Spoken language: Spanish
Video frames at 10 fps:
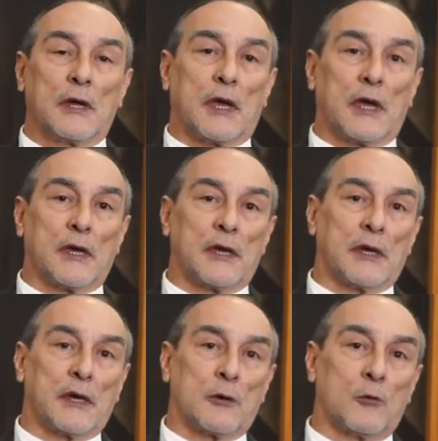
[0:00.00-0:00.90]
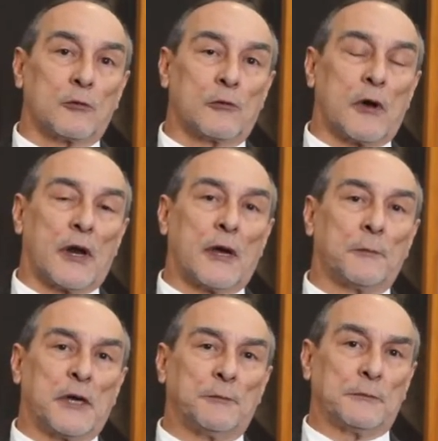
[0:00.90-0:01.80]
que junto a
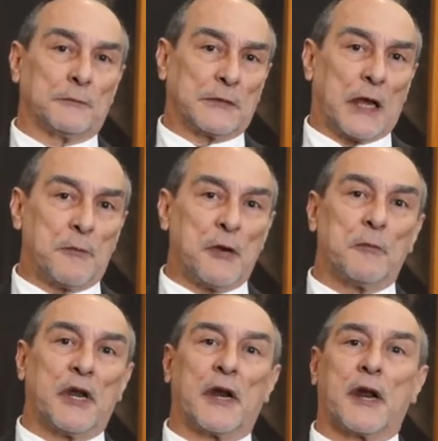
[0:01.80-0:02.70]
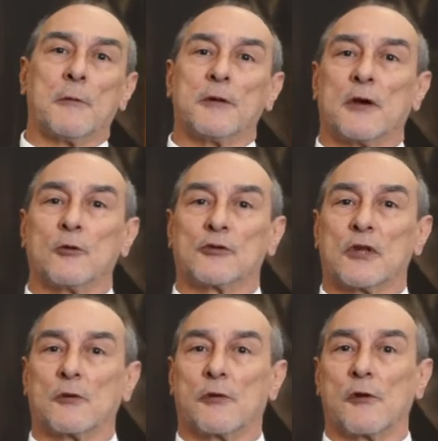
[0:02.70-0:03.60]
la también venerable
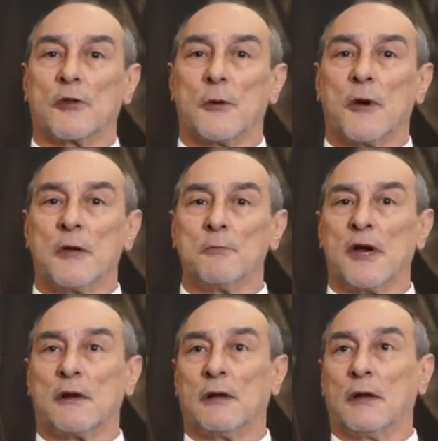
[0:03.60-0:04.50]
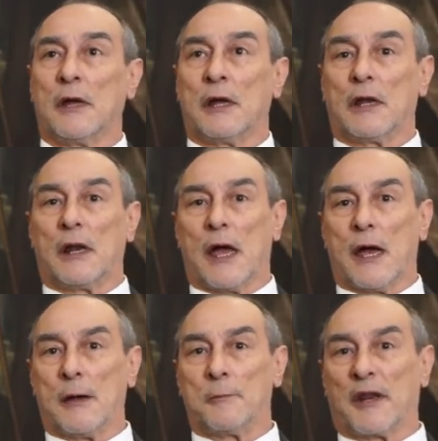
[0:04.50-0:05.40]
Constitución de Weimar,
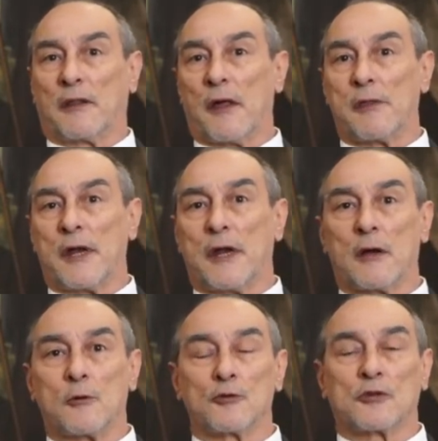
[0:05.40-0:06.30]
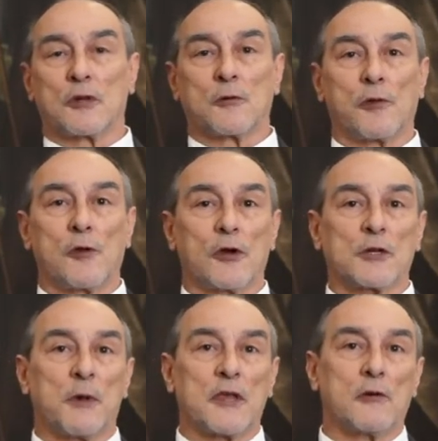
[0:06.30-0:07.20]
la verdadera Constitución
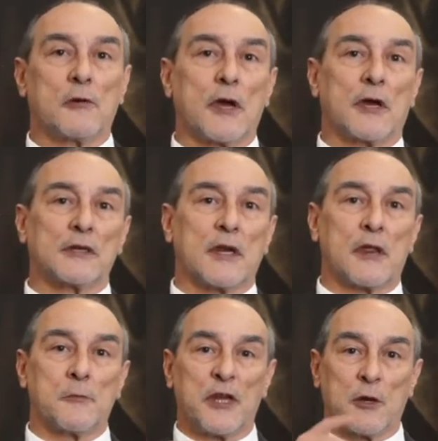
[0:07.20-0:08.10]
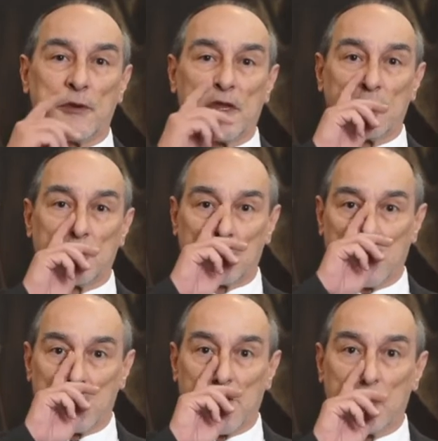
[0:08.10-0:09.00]
española, que es la de
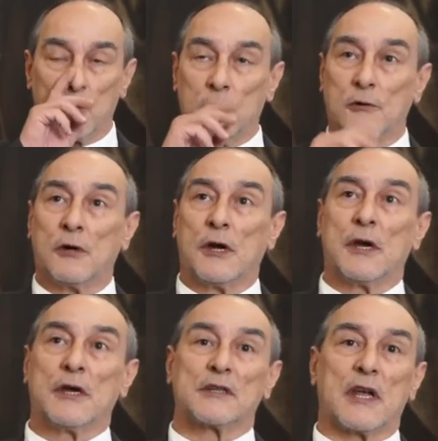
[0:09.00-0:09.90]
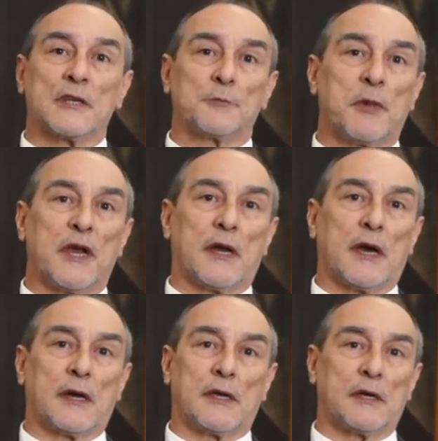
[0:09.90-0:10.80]
1931, se
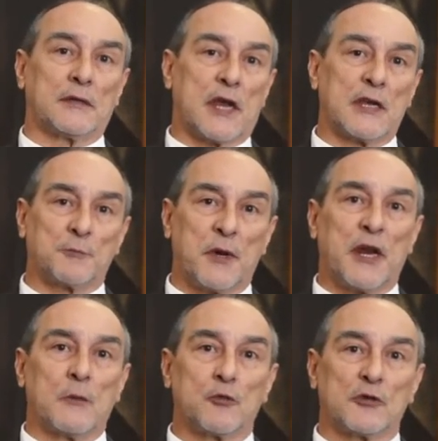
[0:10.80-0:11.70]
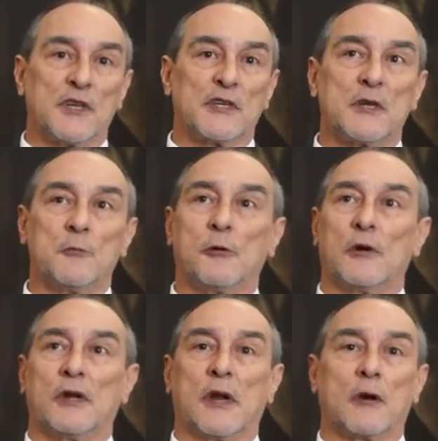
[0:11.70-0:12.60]
inspira y se inspira muchísimo en la